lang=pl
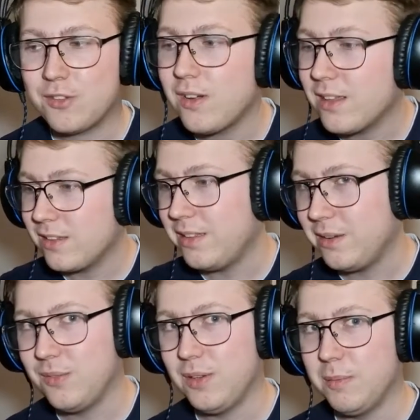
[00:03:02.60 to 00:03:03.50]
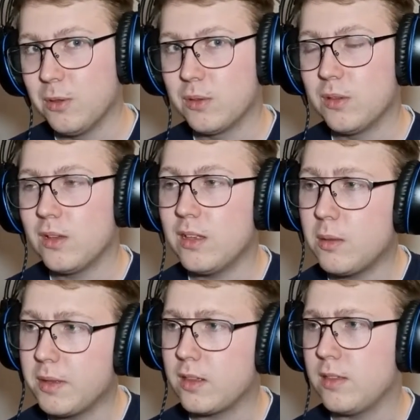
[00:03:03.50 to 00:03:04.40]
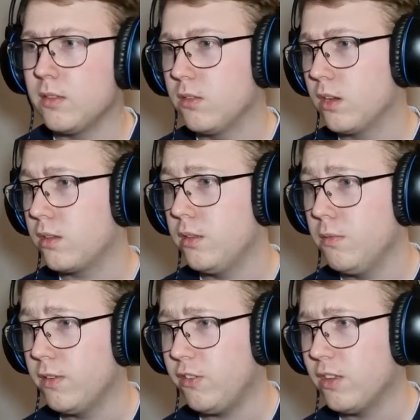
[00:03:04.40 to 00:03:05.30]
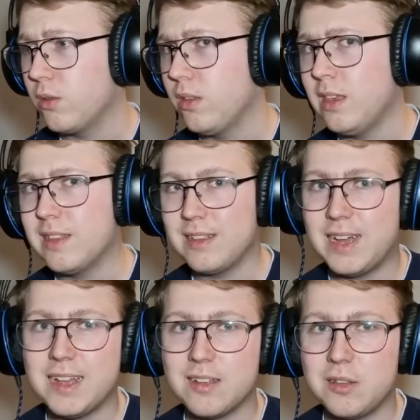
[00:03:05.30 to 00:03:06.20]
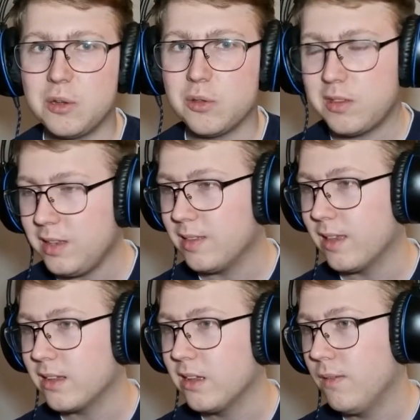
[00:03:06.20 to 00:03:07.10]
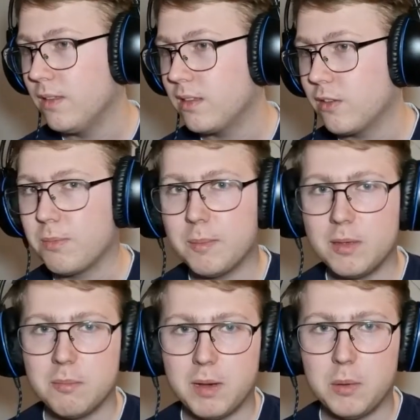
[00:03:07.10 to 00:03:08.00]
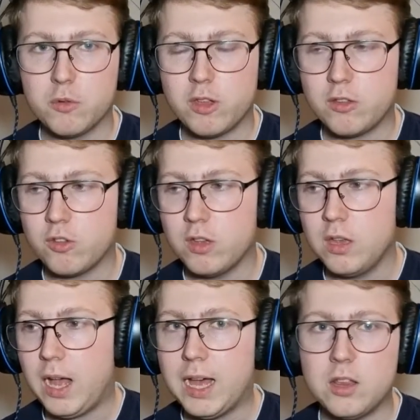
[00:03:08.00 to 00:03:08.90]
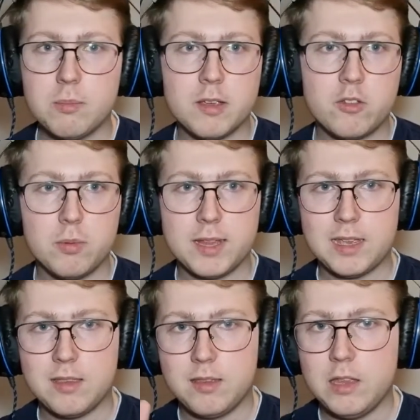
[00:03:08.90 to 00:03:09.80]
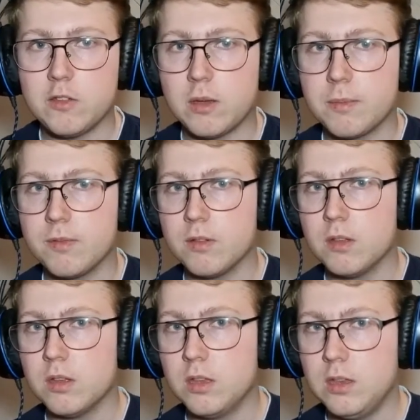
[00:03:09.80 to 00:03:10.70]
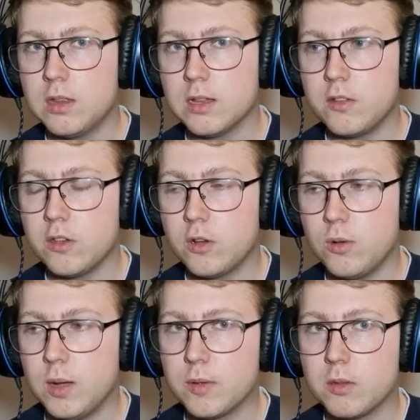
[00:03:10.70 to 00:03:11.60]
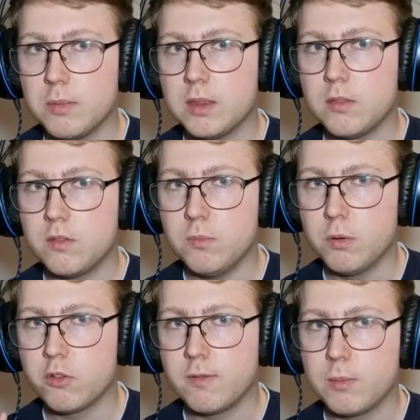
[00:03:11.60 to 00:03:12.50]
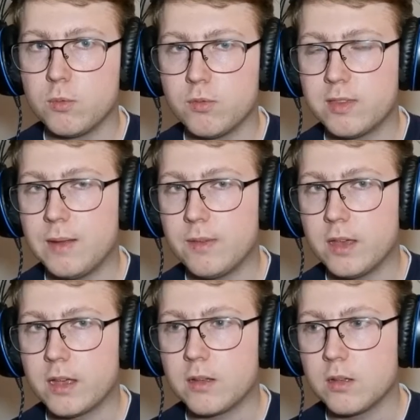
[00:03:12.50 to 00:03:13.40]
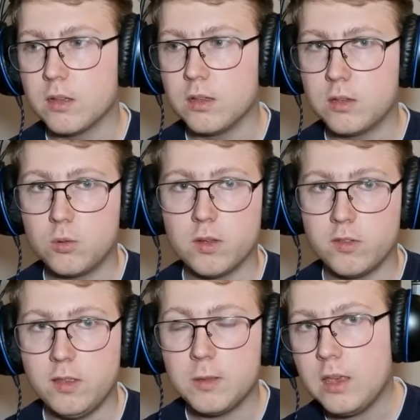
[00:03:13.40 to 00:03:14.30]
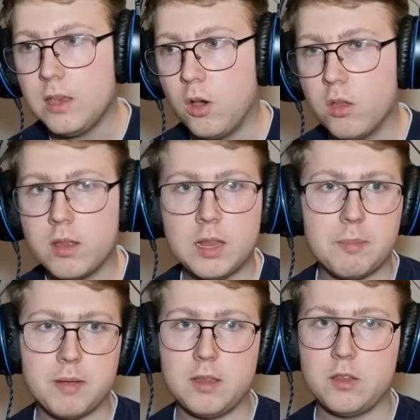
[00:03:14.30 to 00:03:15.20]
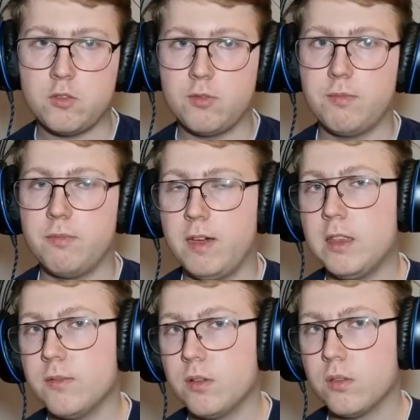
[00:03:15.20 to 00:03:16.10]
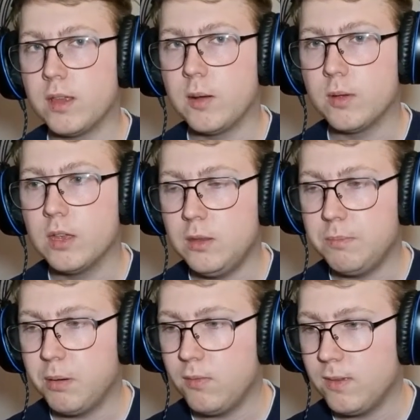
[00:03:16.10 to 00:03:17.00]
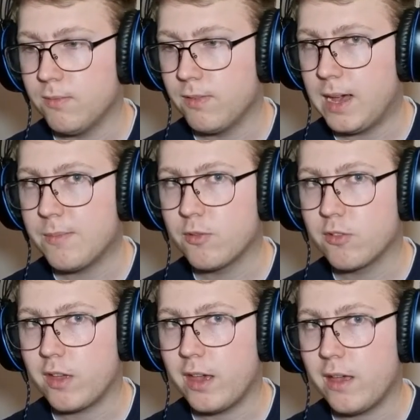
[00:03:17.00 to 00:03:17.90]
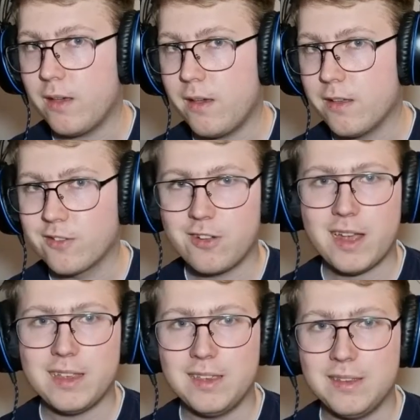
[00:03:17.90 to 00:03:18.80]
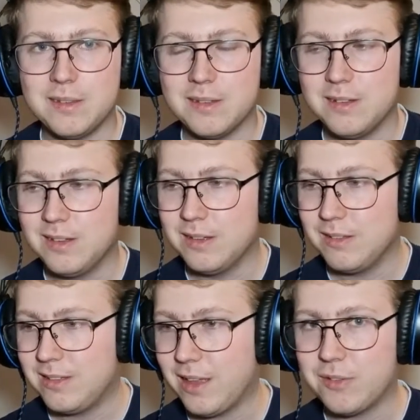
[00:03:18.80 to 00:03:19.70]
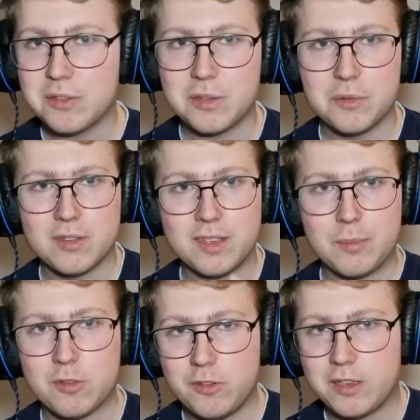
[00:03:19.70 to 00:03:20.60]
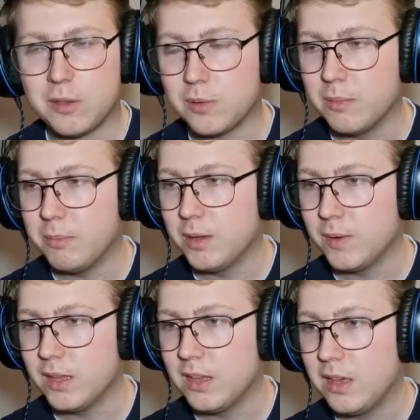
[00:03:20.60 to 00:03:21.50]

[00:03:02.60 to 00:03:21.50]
Szkoda, że tylko dwie minuty. No ja dobra, to jest do właśnie to nie trailer, tylko teaser, więc też mamy mało rzeczy. Ale dobra, jeszcze były takie zdjęcia w y, internecie, hurały sobie może wam tu wstawię jak y, któreś z nich i one naprawdę też fajnie wyglądały i powiem wam, że jeżeli y, te wszystkie różne takie przecieki, które były